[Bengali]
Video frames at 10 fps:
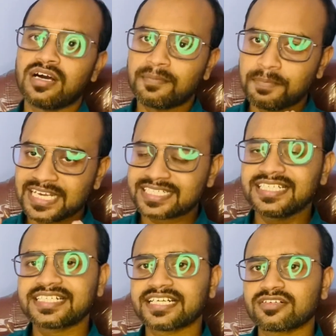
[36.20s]

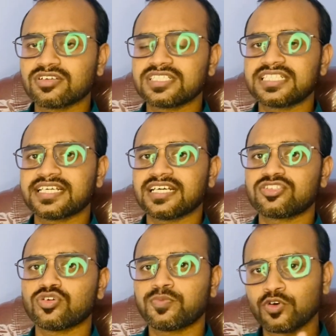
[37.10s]
প্লাস্টিক টেকনোলজি থেকে
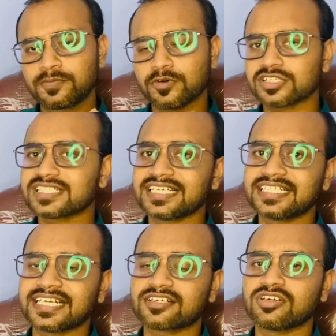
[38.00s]
আছো ফুড প্রসেসিং
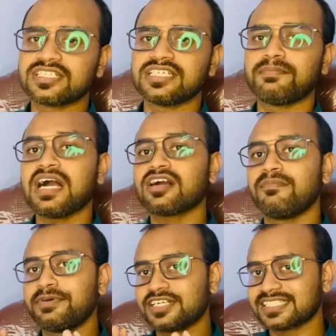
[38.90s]
টেকনোলজি বা
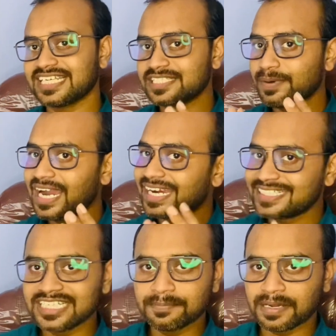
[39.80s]
কম্পিউটার সায়েন্স বা
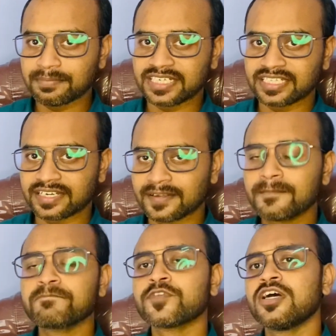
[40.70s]
আইটি ডিপার্টমেন্ট থেকে
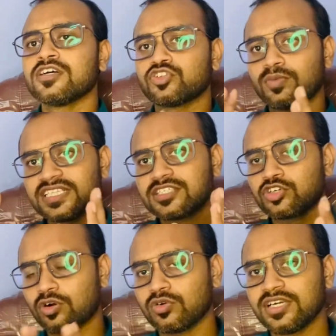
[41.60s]
তোমাদের
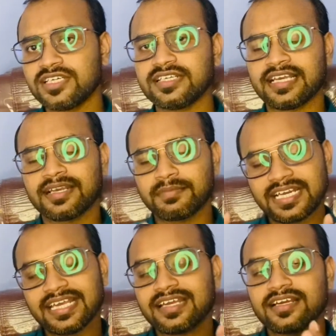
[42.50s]
সকলের
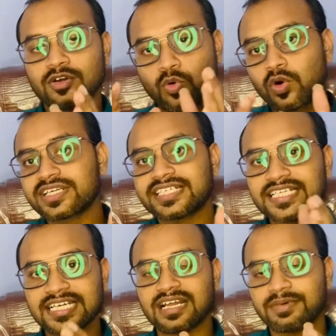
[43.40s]
মানে কোডটা
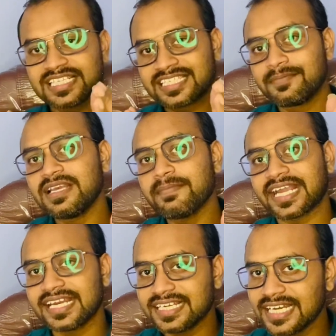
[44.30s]
ছাড়া মানে সিভিল
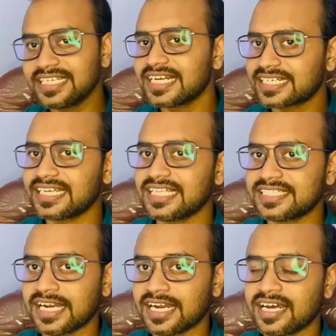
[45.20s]
মেকানিক্যাল ইলেকট্রিক্যাল
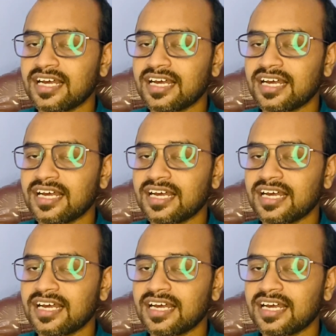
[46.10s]
ছাড়া